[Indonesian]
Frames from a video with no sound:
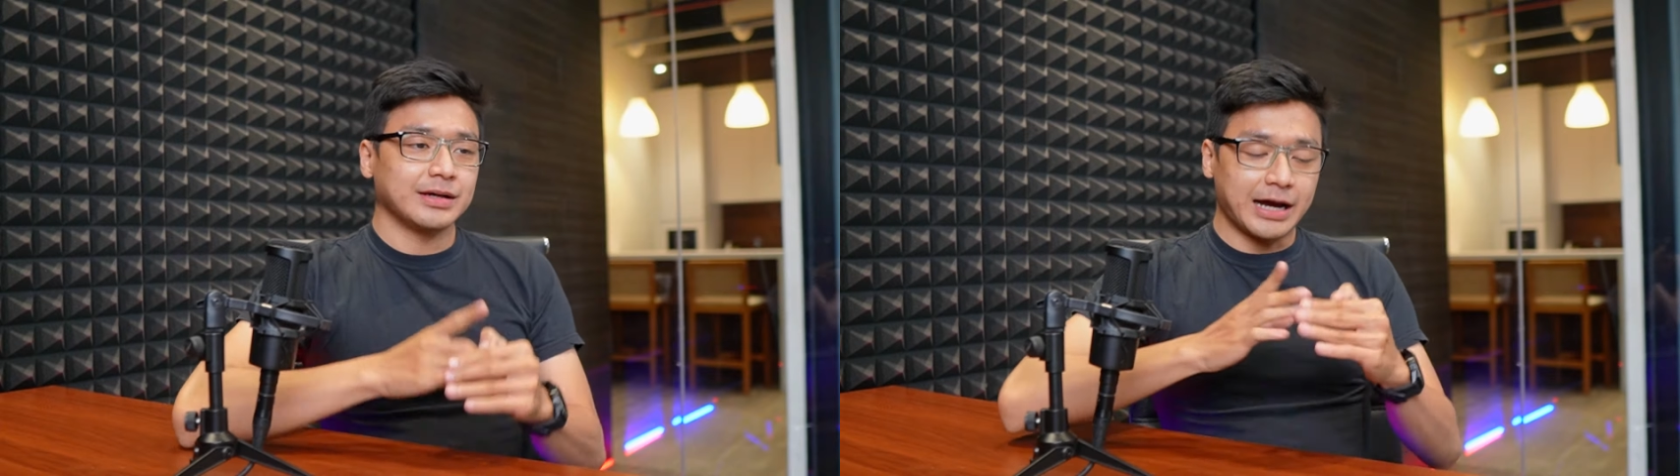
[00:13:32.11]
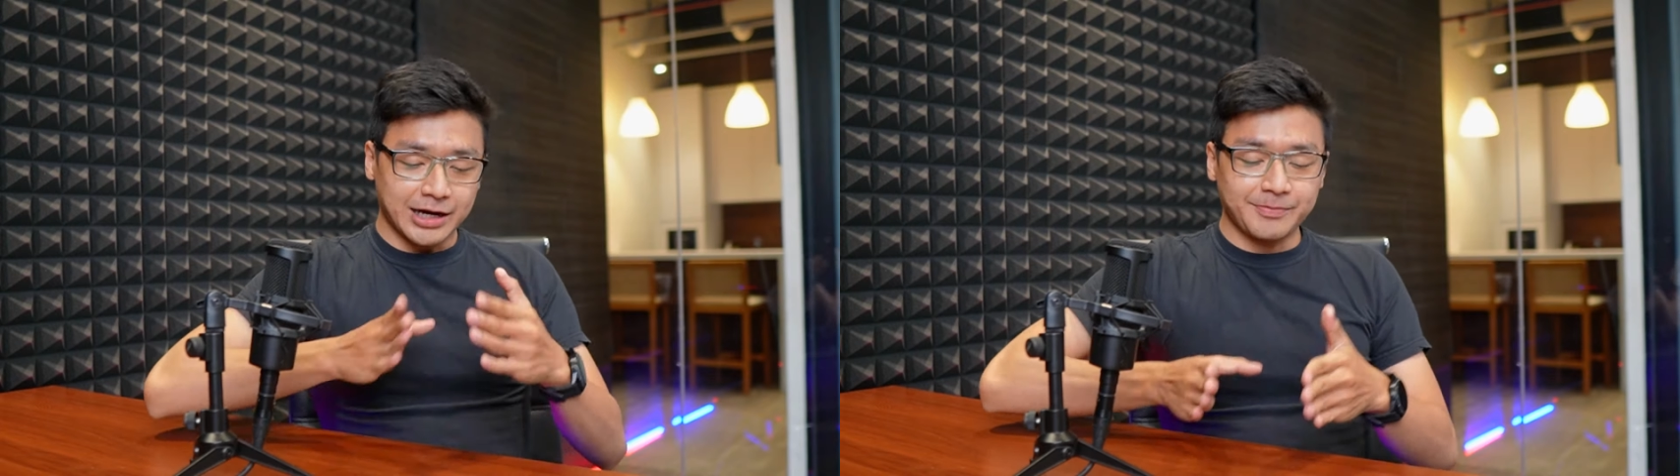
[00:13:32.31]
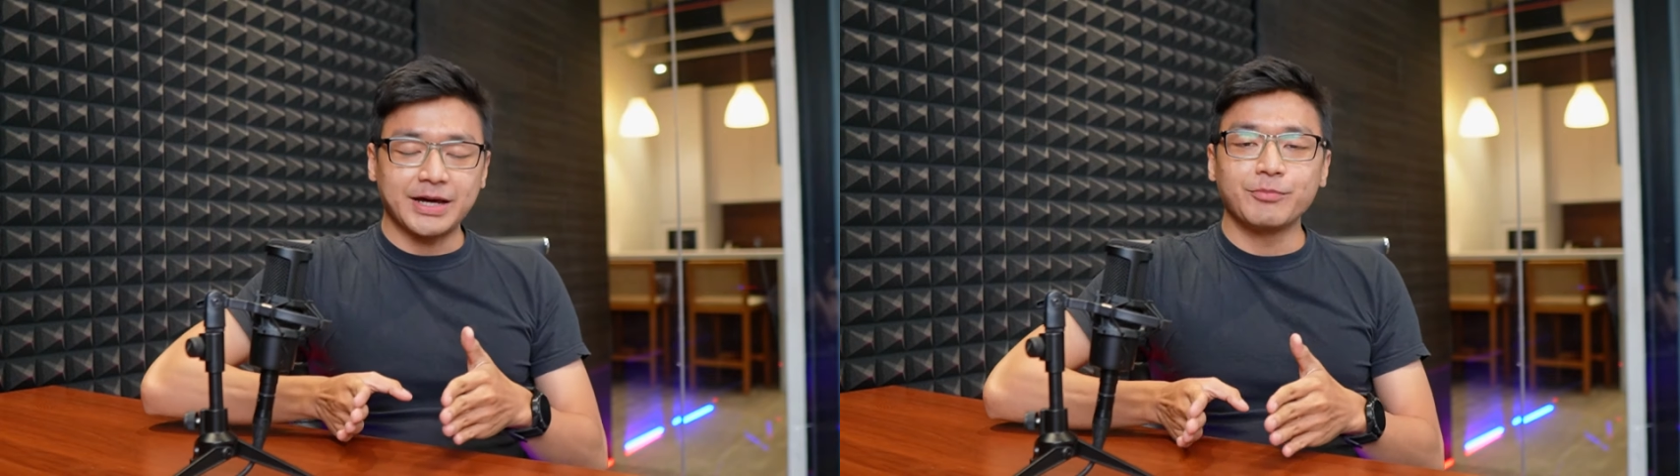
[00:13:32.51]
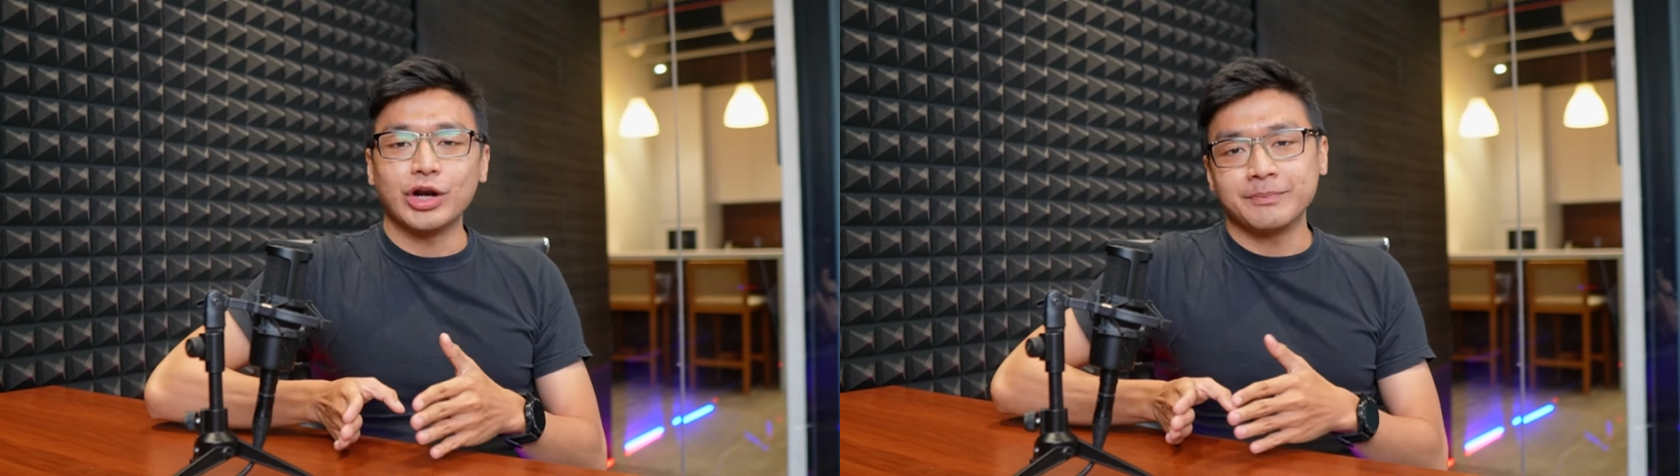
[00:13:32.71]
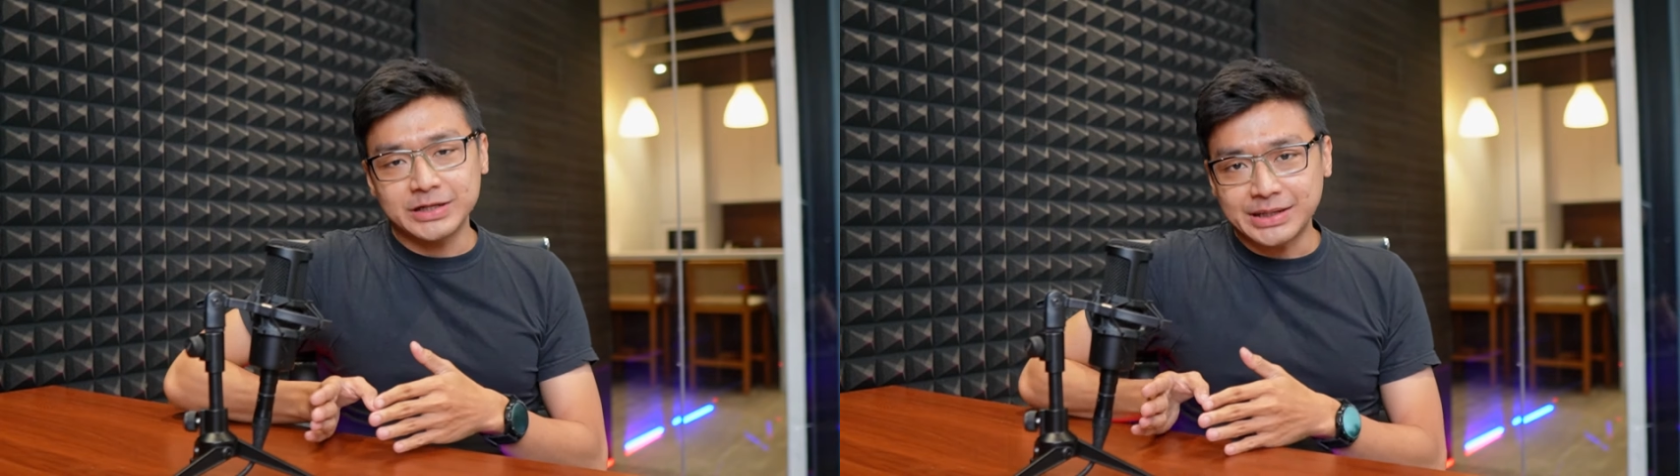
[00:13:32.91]
Anggaplah
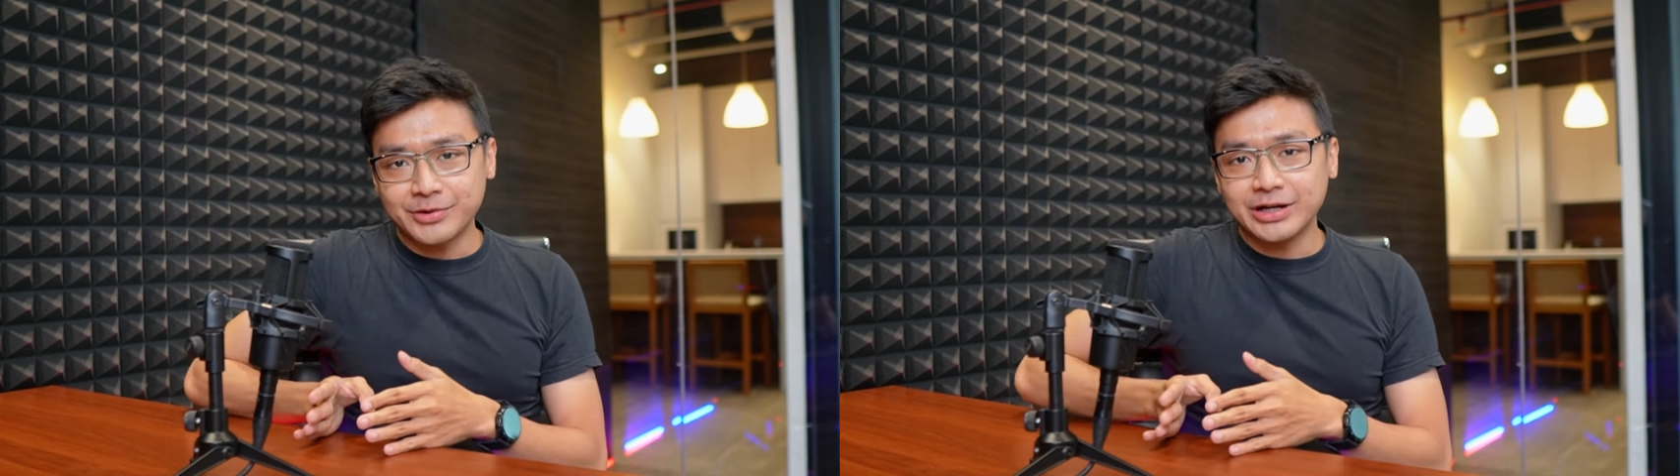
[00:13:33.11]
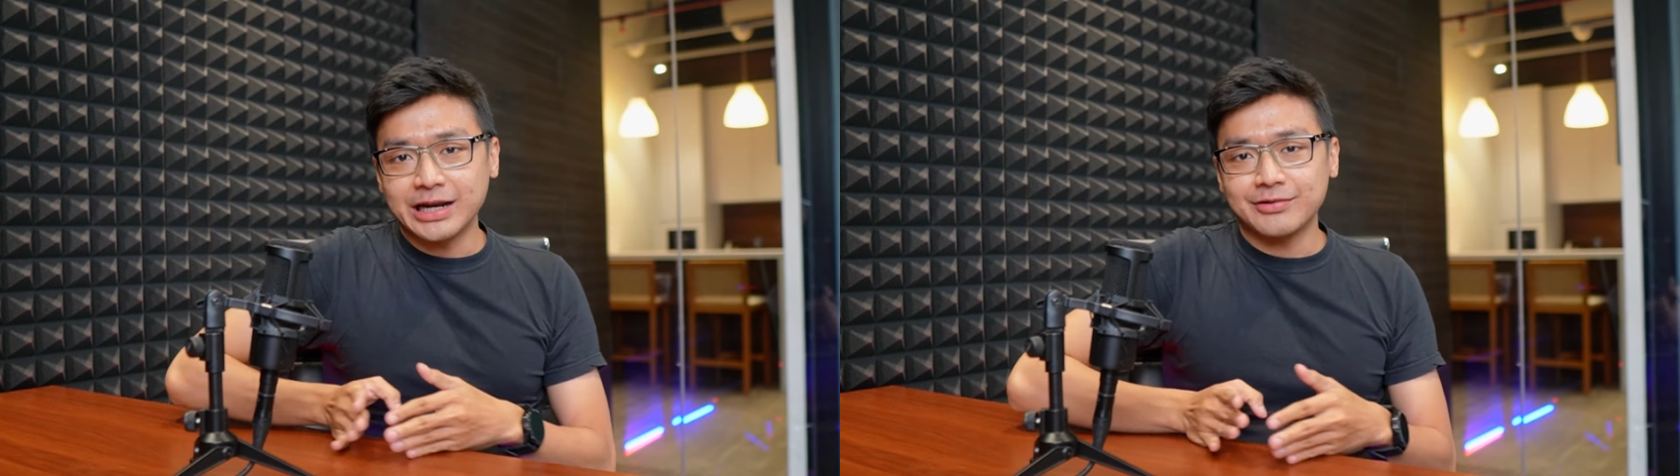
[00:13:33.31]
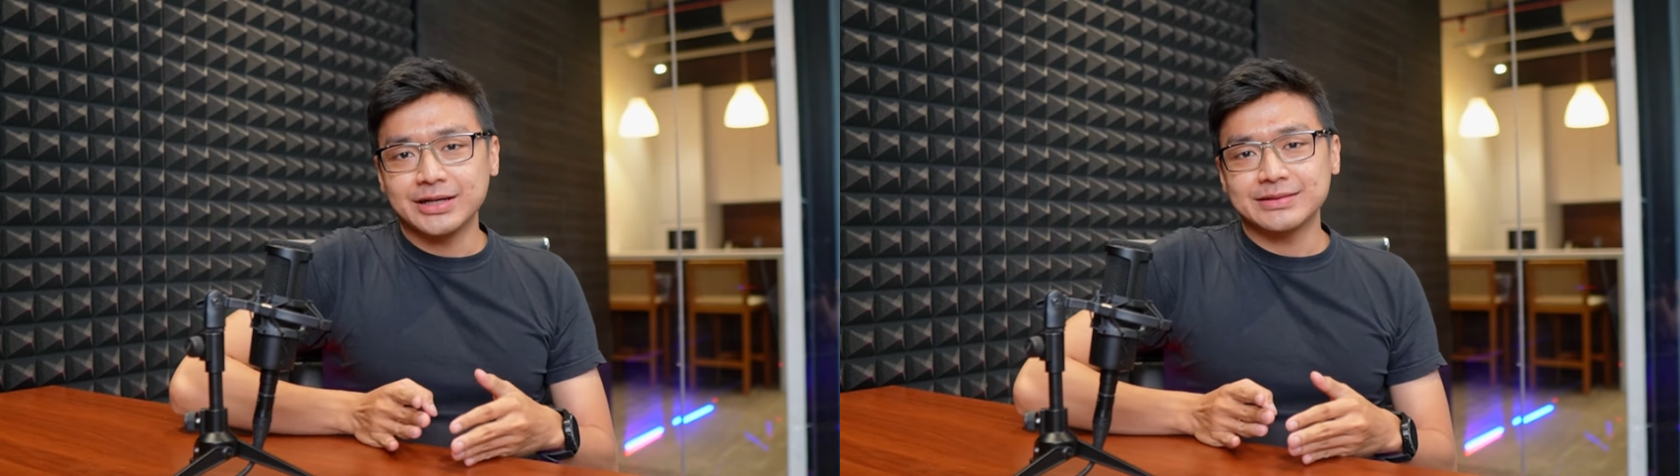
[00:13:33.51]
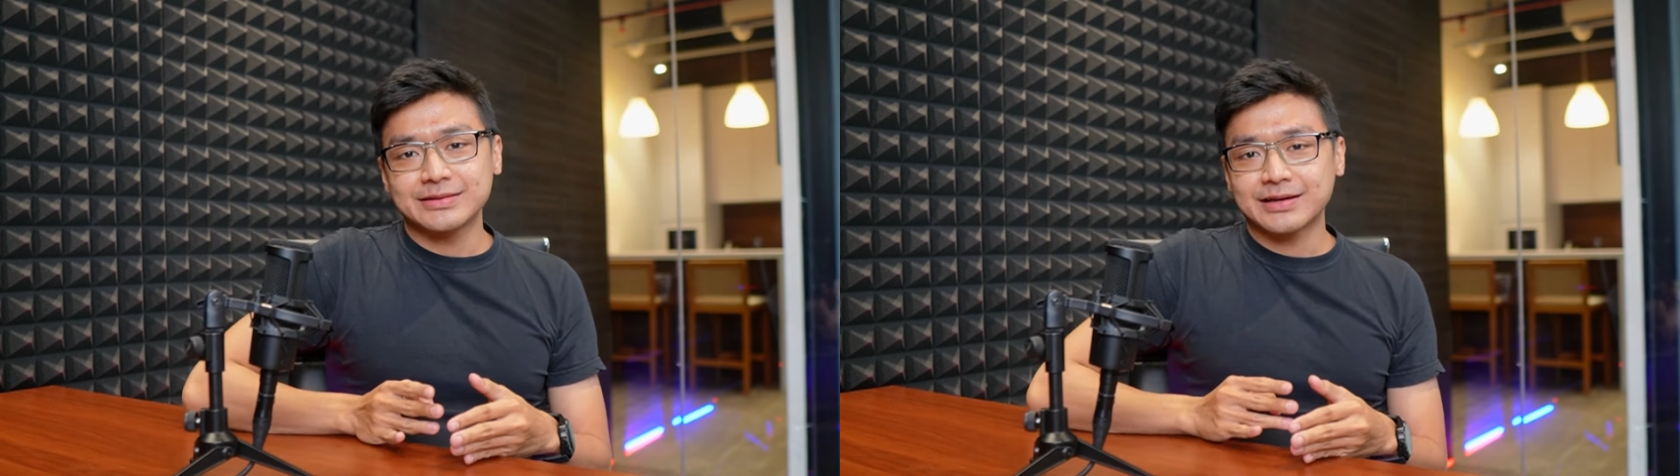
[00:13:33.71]
bulan pertama udah lewat,